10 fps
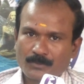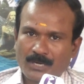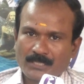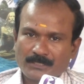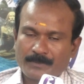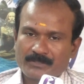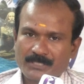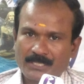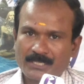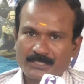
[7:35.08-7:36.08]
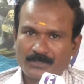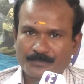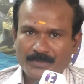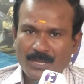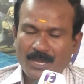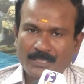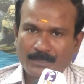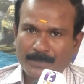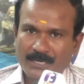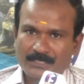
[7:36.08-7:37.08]
ஒரு அஞ்சு பேர் வச்சுருந்தாலும்
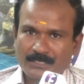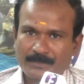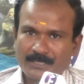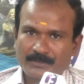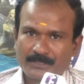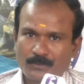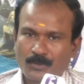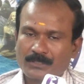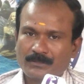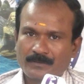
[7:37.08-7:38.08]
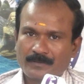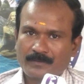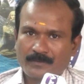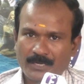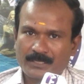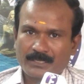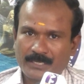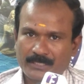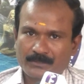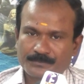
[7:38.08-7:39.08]
அதே பல லட்சம் பேர் வந்து ஓட்டு வாக்கு
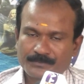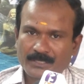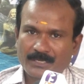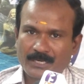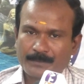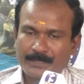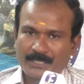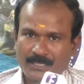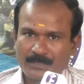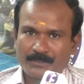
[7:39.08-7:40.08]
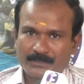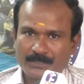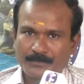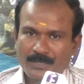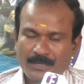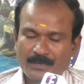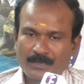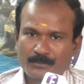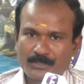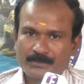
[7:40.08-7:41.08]
கிடைக்கும் என்ற அடிப்படையில் தான் நாங்கள் வந்து
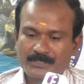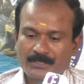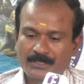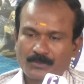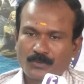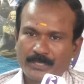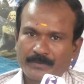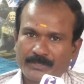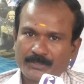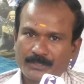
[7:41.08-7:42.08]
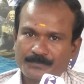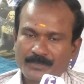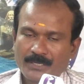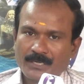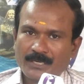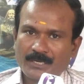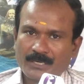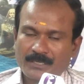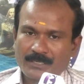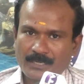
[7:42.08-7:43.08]
முதலமைச்சருக்கு வந்து கோரிக்கை வைக்கிறோம்
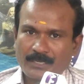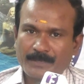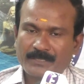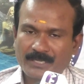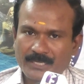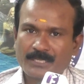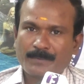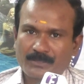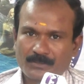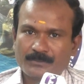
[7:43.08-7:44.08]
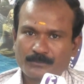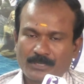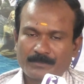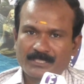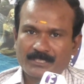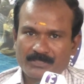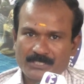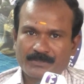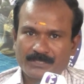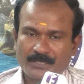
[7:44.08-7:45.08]
கண்டிப்பாக நாங்கள் எதிர்பார்க்குறோம் முதலமைச்சர் இந்த
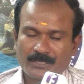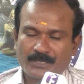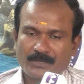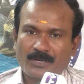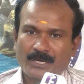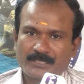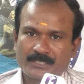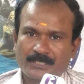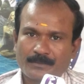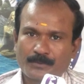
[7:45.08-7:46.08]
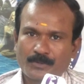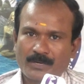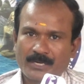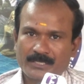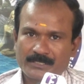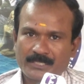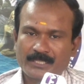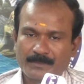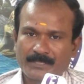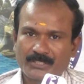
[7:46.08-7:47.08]
வருஷம் வந்து யோகா டீச்சரை போடுவாங்கன்னு
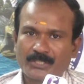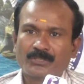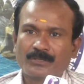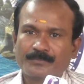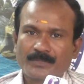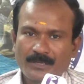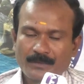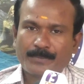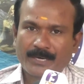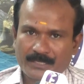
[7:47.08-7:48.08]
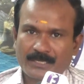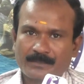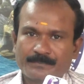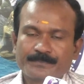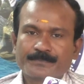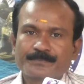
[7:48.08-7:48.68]
நினச்சிட்டு எதிர்பார்த்துக்கிட்டு இருக்கோம் பார்க்கலாம்